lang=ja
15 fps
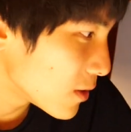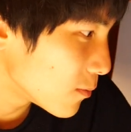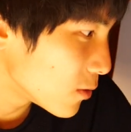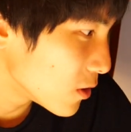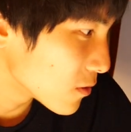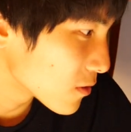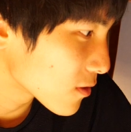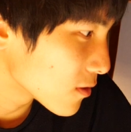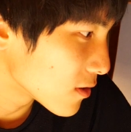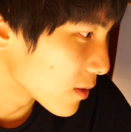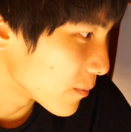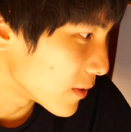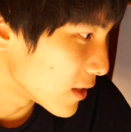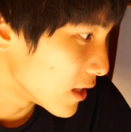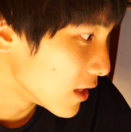い眠りを作る
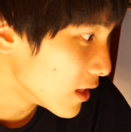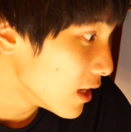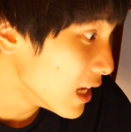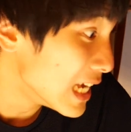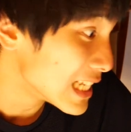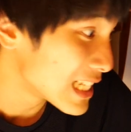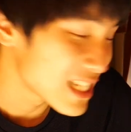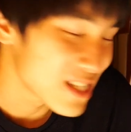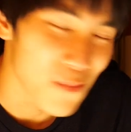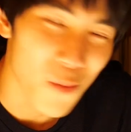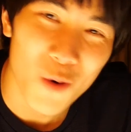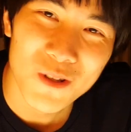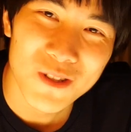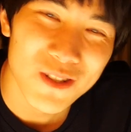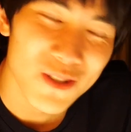ために
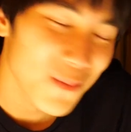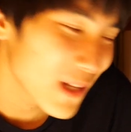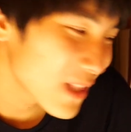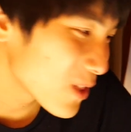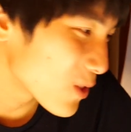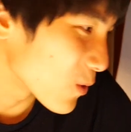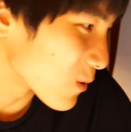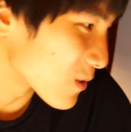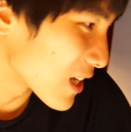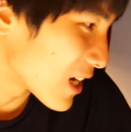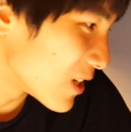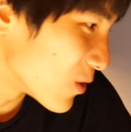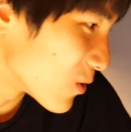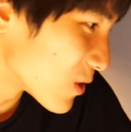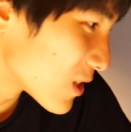シモンズベッドを
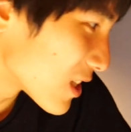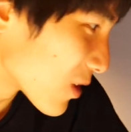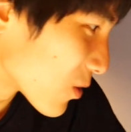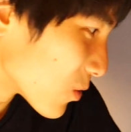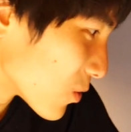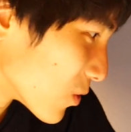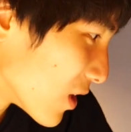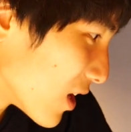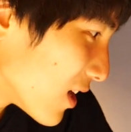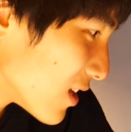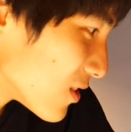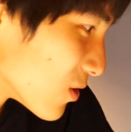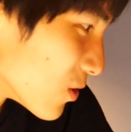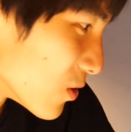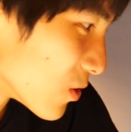採用したことで、
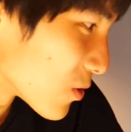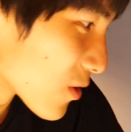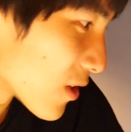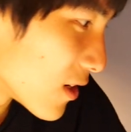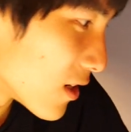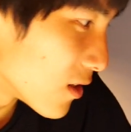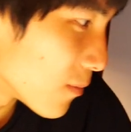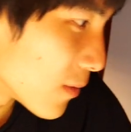通常使われ